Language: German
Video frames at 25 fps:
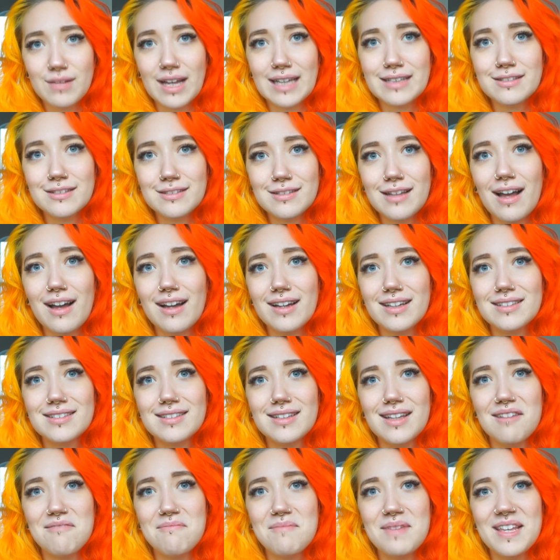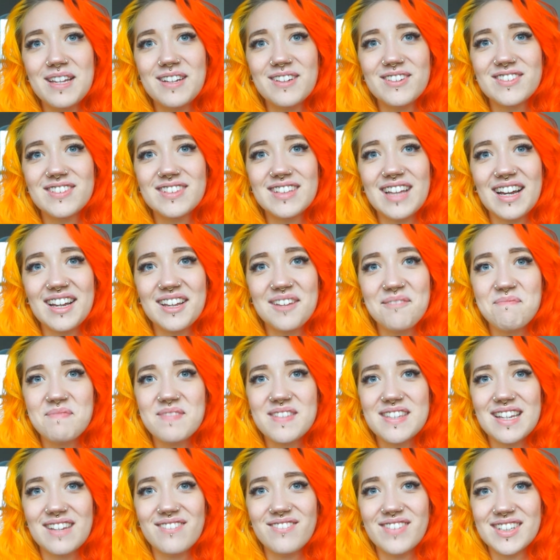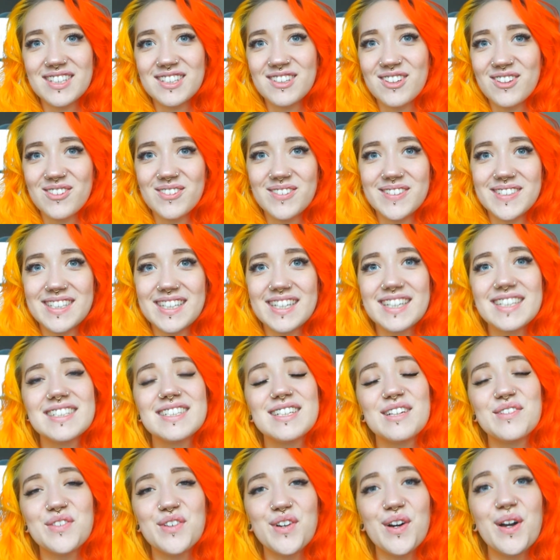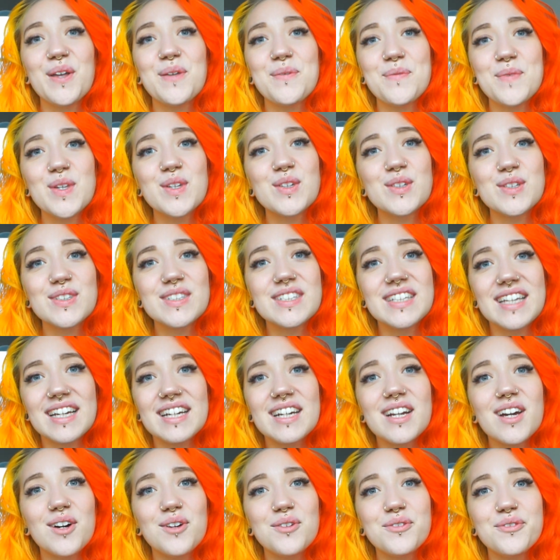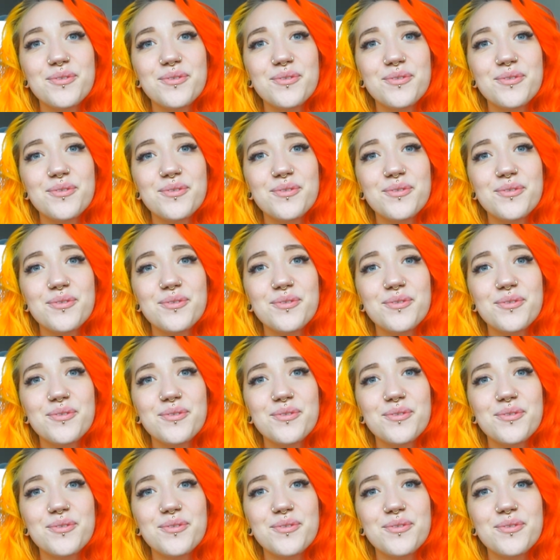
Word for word: Ganztagestermin und da gibt es dann was Größeres. Da freue ich mich schon sehr drauf